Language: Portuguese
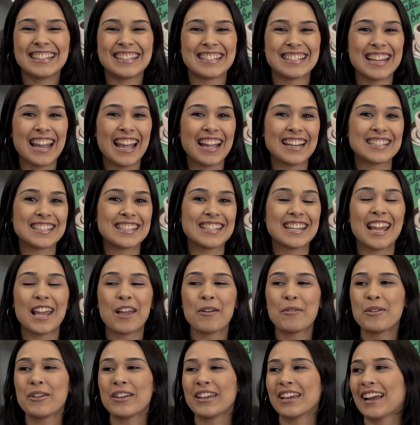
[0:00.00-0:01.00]
Gente,
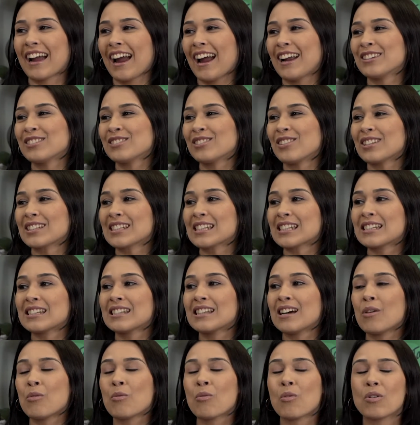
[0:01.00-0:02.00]
eu e o Ricardo nós
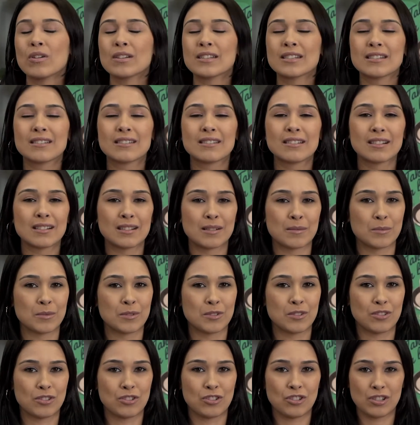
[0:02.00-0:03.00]
não
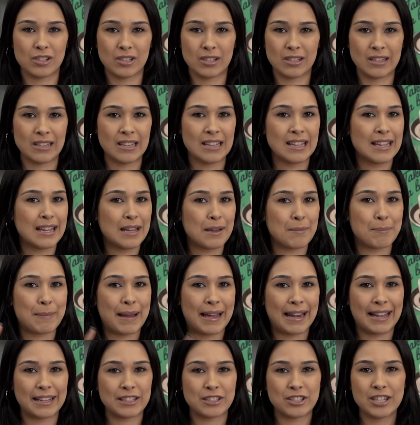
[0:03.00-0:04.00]
gostamos de
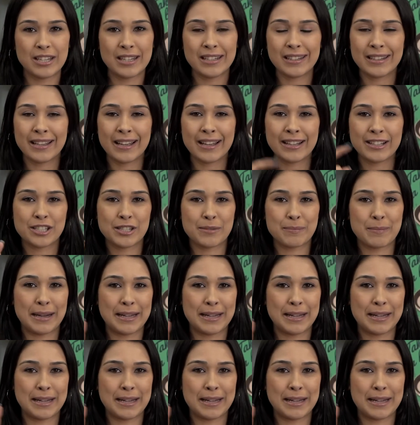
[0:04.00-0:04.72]
baladinha, de